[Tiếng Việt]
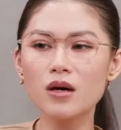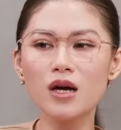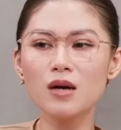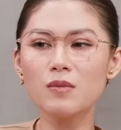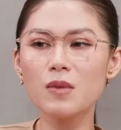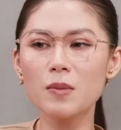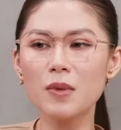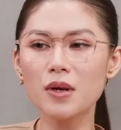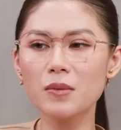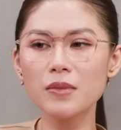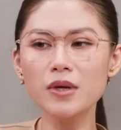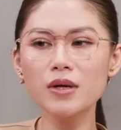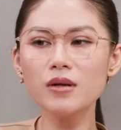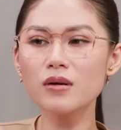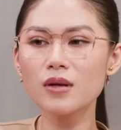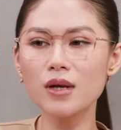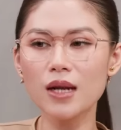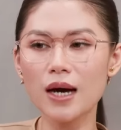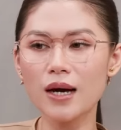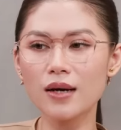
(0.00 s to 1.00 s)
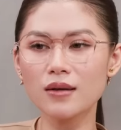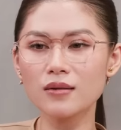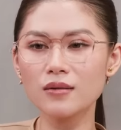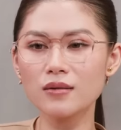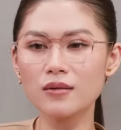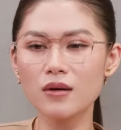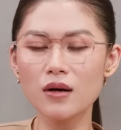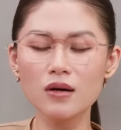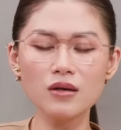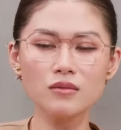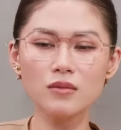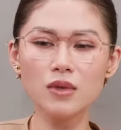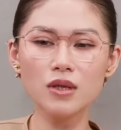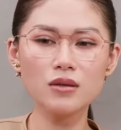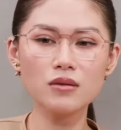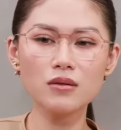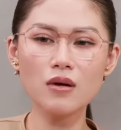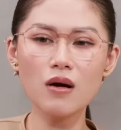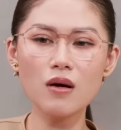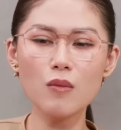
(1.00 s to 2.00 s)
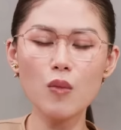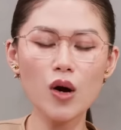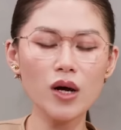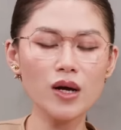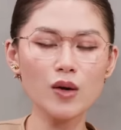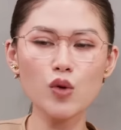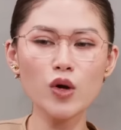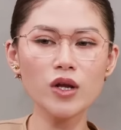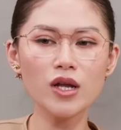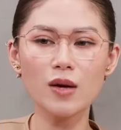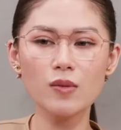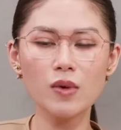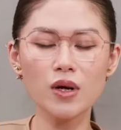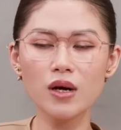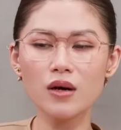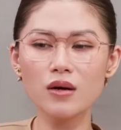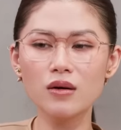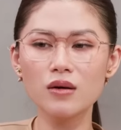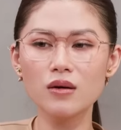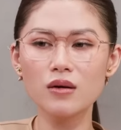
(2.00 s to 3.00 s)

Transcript: khi mà mình biết được là ừ mình có một cái khuyết điểm đó đó,